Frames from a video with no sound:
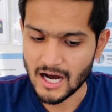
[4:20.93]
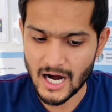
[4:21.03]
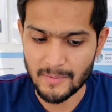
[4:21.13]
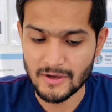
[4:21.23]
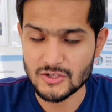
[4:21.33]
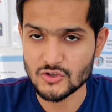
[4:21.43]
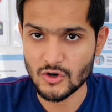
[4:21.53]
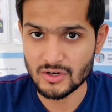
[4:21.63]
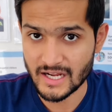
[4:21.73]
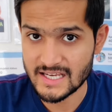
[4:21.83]
आपके जो
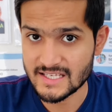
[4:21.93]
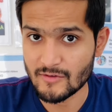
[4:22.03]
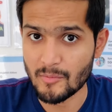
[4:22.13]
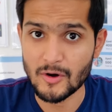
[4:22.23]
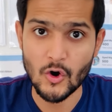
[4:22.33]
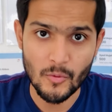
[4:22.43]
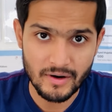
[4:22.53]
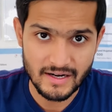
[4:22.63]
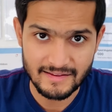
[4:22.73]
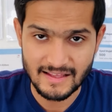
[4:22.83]
टाइज हैं वो अपने होम
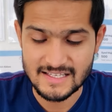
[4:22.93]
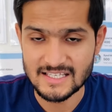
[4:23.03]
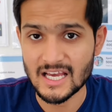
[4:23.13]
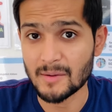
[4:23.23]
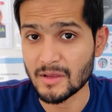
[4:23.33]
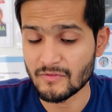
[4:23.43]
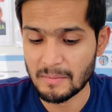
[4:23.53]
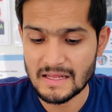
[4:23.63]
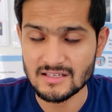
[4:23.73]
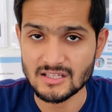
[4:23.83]
कंट्रीज कैसे हैं आपकी
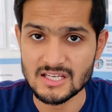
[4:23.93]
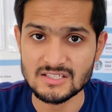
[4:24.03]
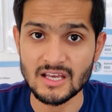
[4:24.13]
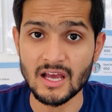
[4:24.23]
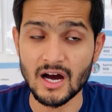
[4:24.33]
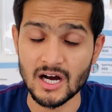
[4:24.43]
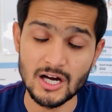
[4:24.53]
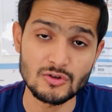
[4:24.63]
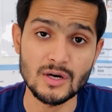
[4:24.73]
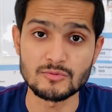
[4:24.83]
फैमिली के साथ कैसे हैं
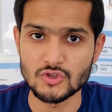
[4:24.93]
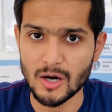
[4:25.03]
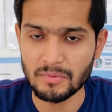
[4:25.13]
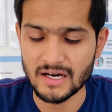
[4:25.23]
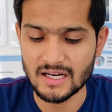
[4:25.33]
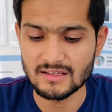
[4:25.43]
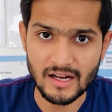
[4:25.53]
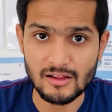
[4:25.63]
अगर तो आप जॉब कर रहे